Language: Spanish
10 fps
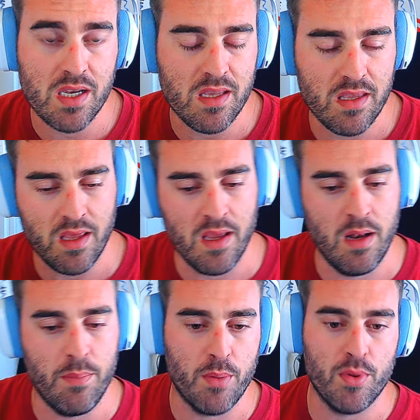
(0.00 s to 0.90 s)
y
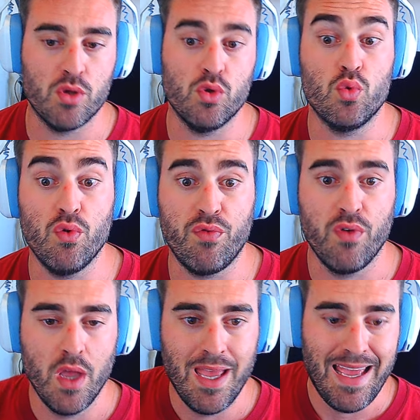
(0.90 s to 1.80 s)
del propio YouTube.
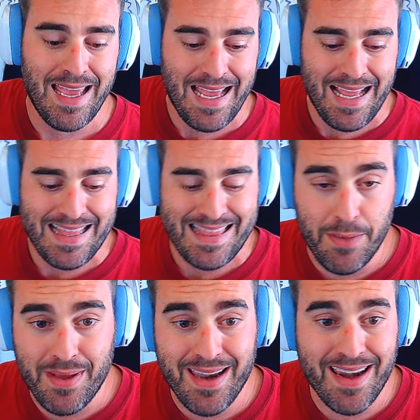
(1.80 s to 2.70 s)
Te
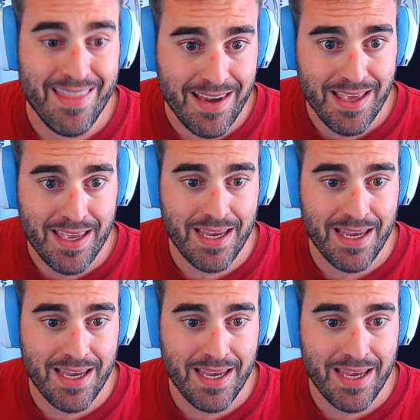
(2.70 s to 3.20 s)
va a redirigir